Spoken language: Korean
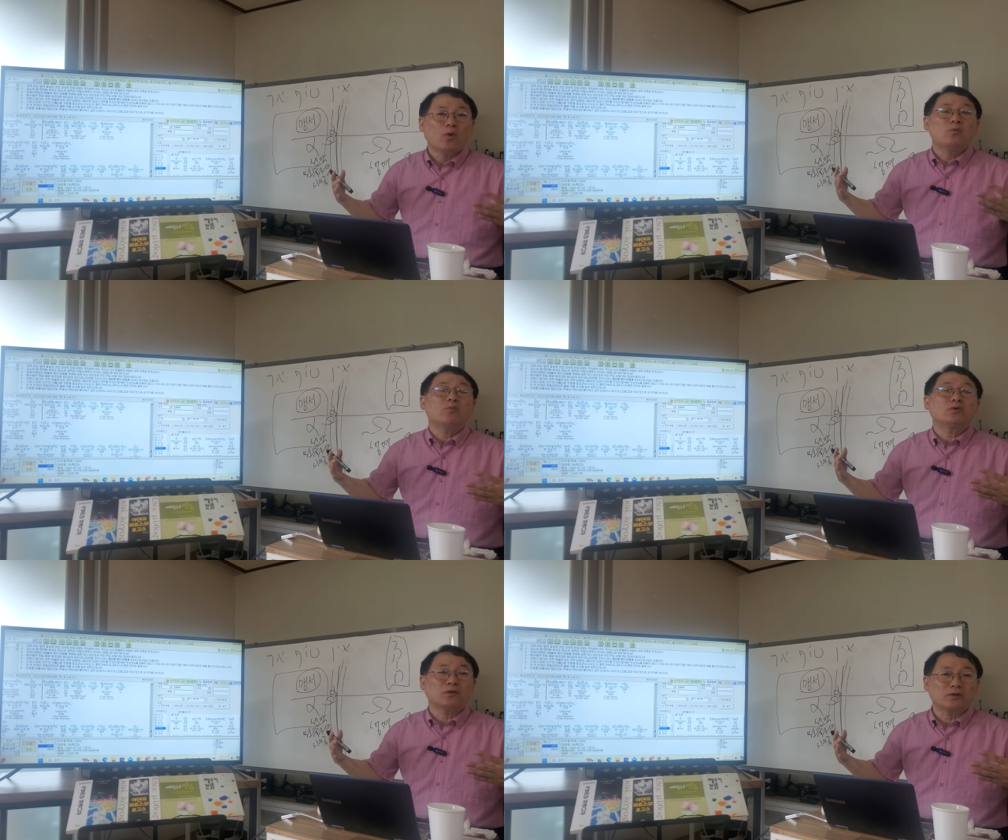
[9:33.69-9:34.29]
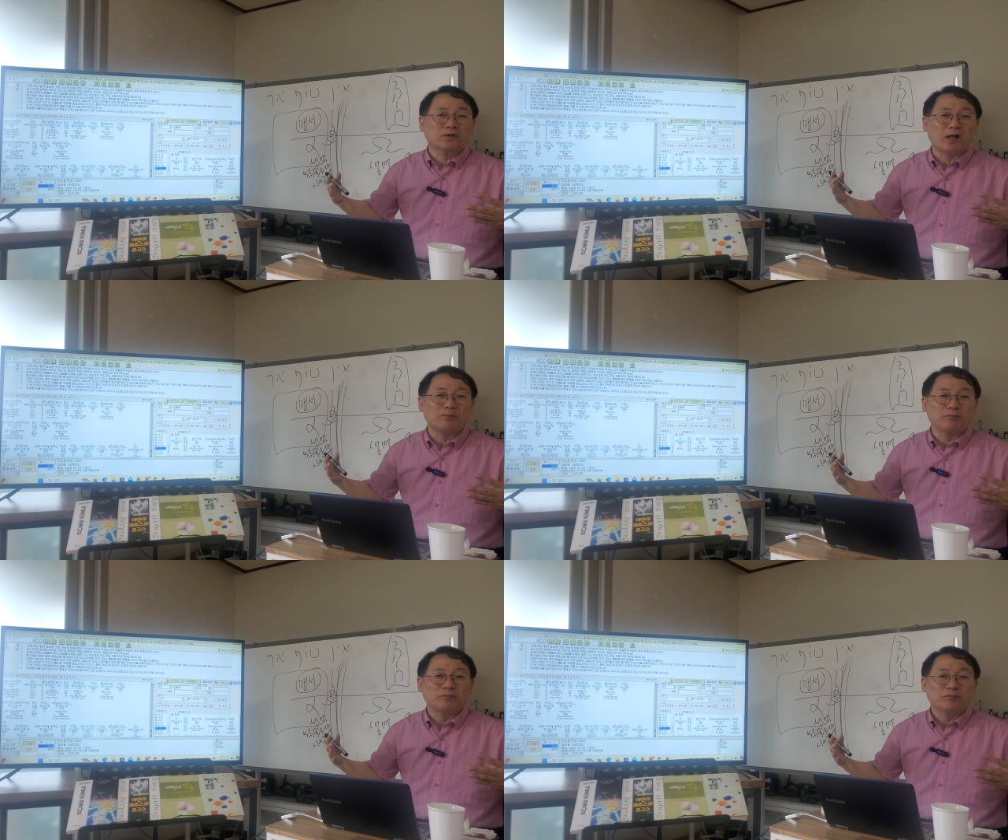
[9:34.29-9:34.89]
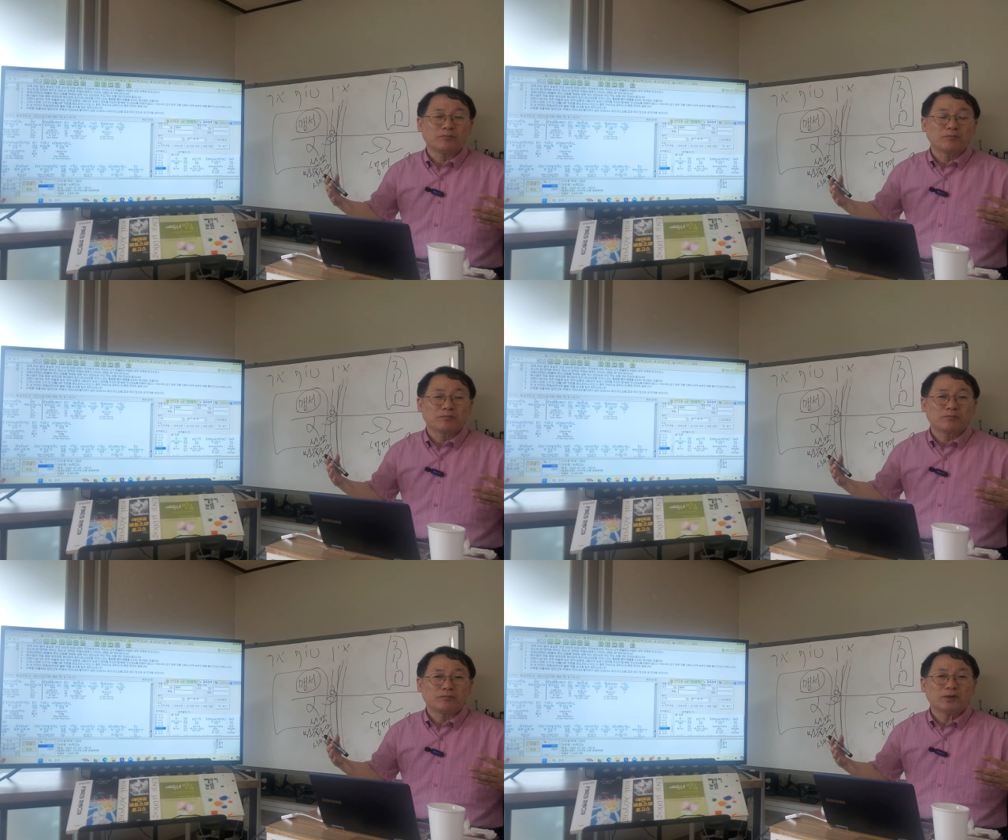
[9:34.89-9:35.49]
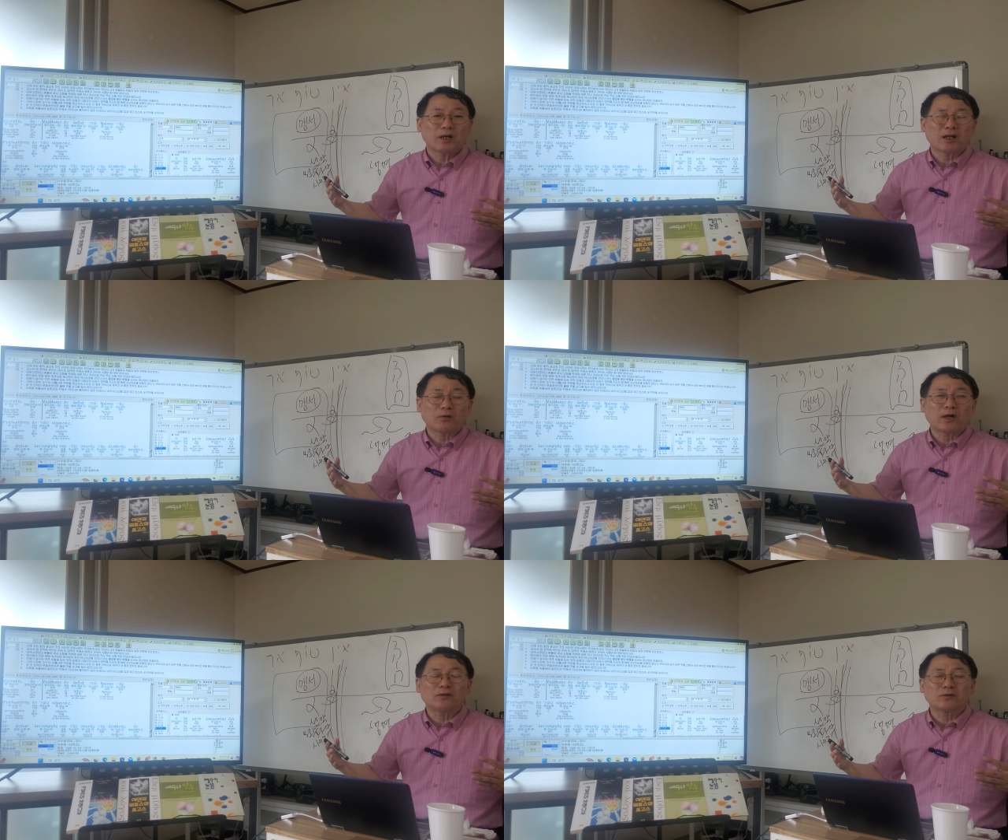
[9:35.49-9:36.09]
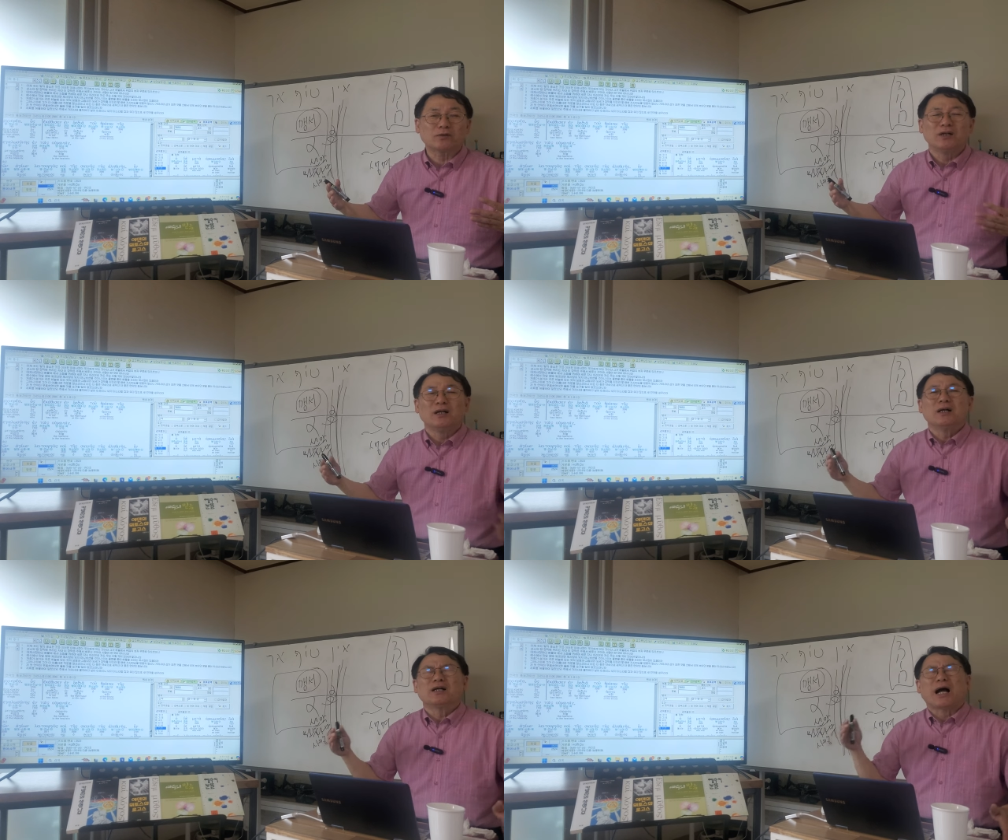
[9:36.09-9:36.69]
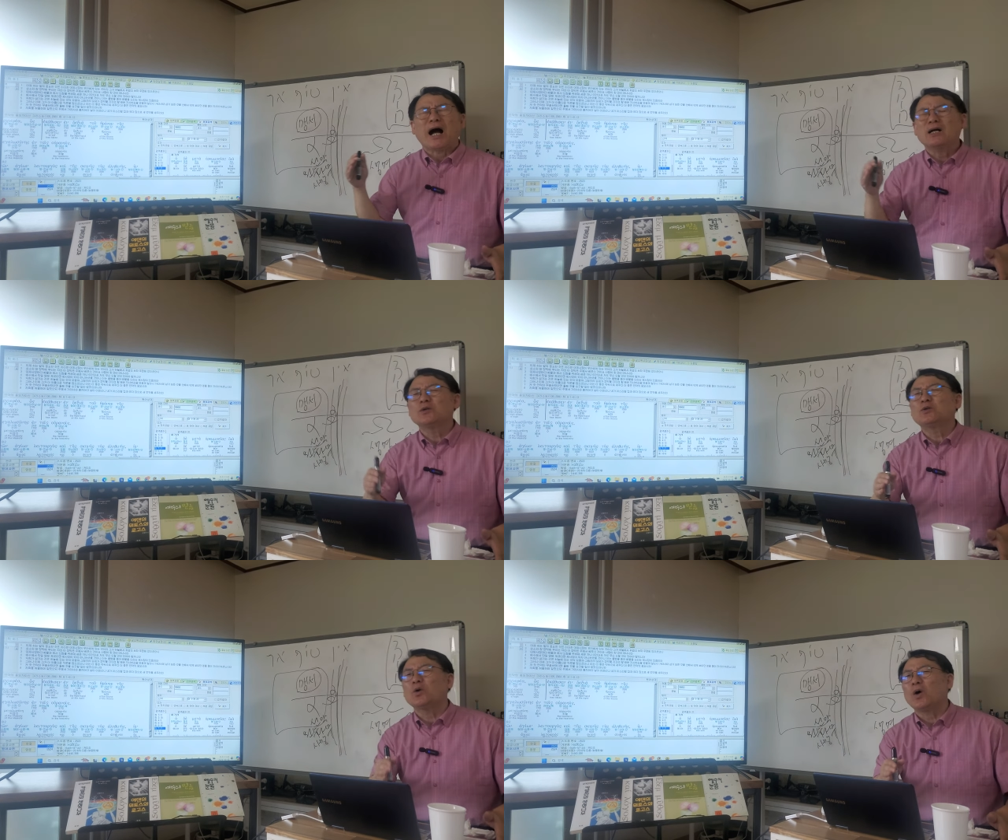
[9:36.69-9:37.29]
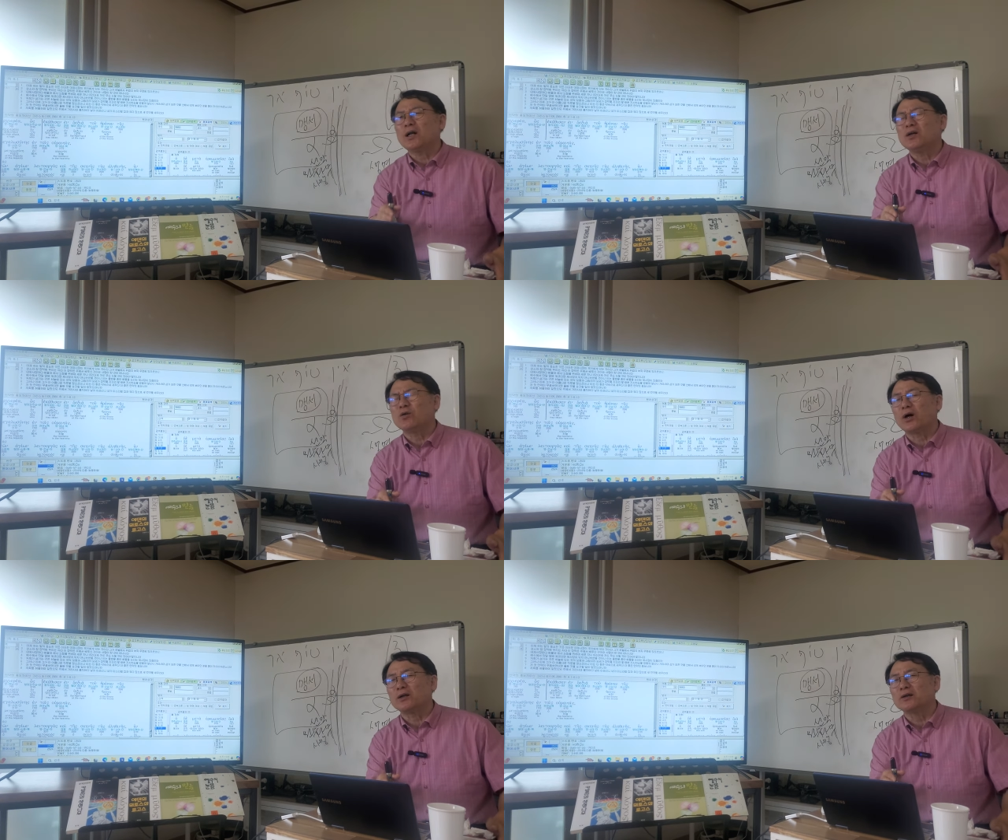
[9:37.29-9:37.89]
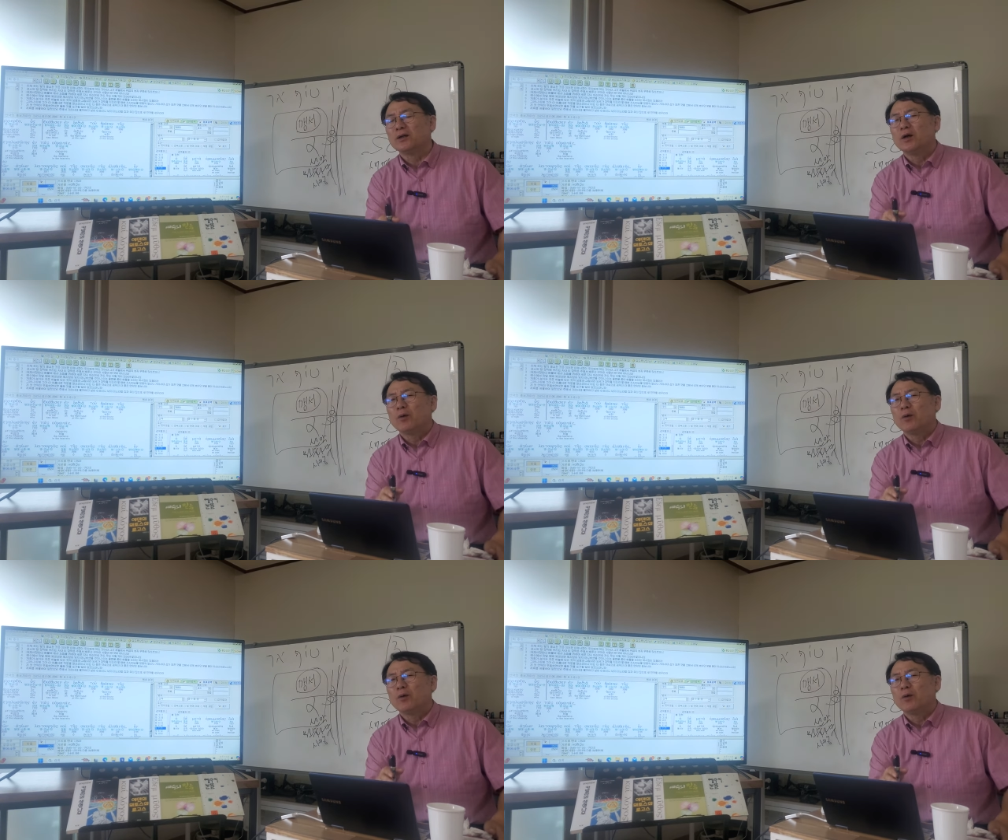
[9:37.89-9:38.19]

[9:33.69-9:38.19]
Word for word: 홍보석의 삶이다라고 하는 것을 강조하려고 하는